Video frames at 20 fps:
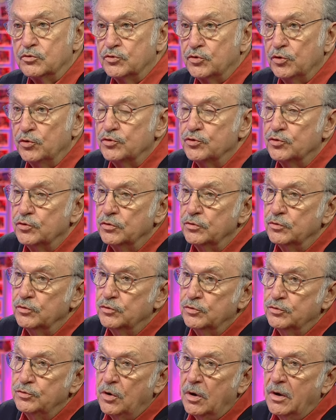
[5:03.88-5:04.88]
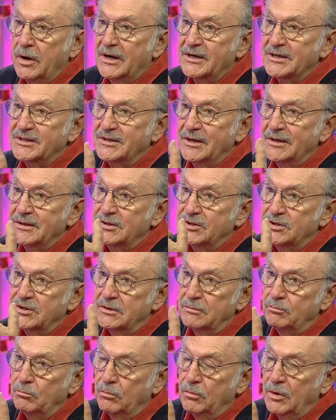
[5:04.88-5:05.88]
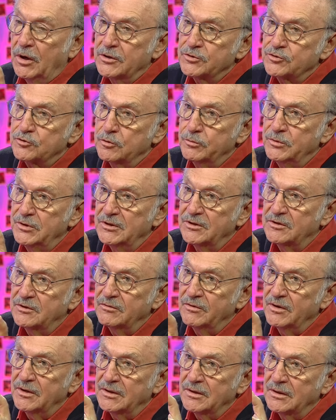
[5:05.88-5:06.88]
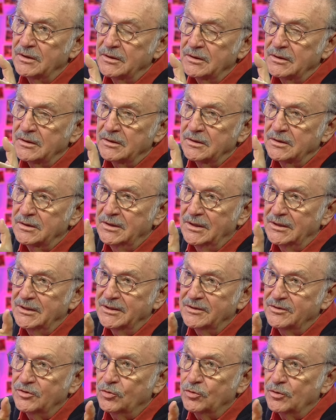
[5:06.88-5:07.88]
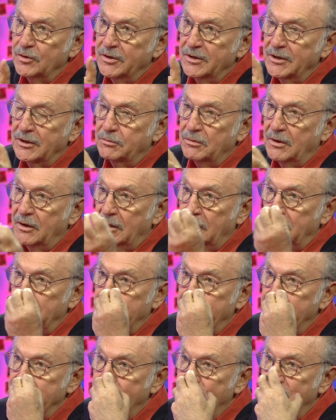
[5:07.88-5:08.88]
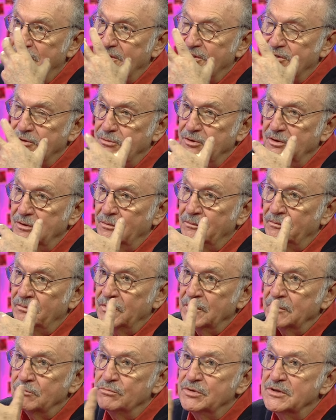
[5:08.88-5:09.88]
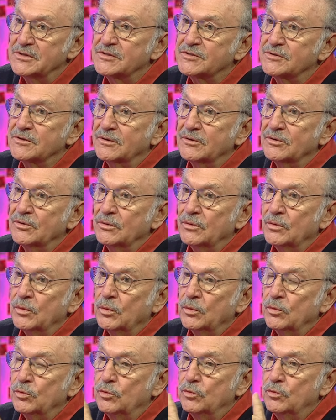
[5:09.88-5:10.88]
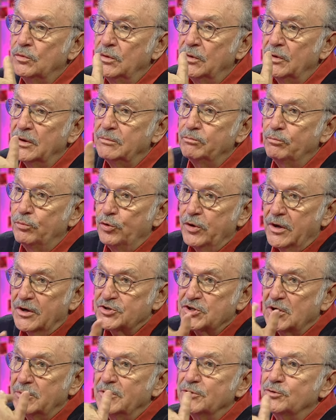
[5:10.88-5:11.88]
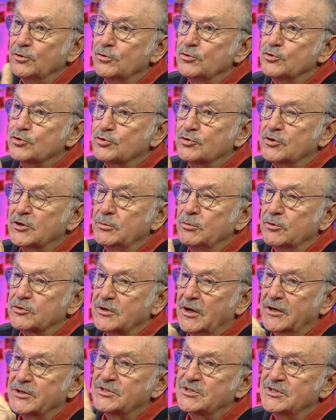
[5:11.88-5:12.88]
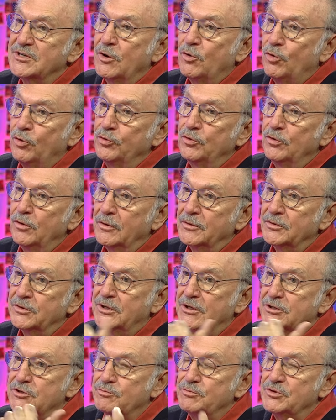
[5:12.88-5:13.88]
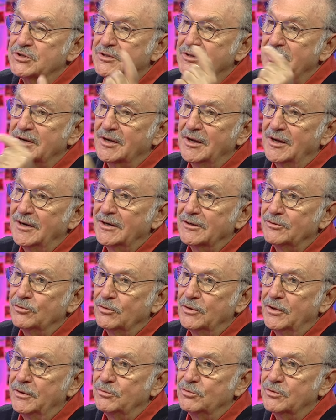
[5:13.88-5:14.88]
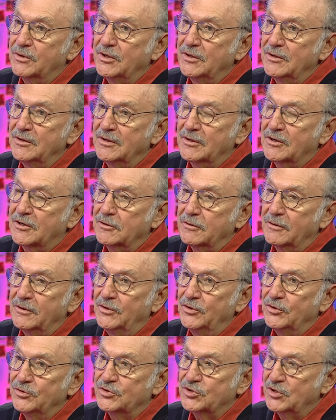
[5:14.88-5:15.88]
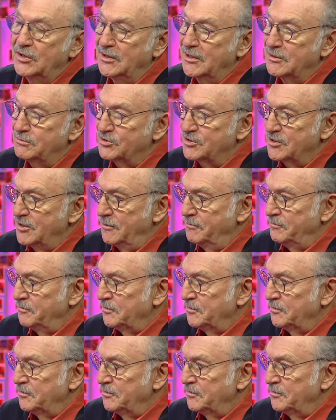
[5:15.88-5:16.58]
Çocuğun doğarken ki masumiyeti ve genetik olarak aldığı birikimi biz e, bu yaşama dönüştüremiyoruz. Aksine onu geçmişten gelen e, kendi ka, e, şeylerimize,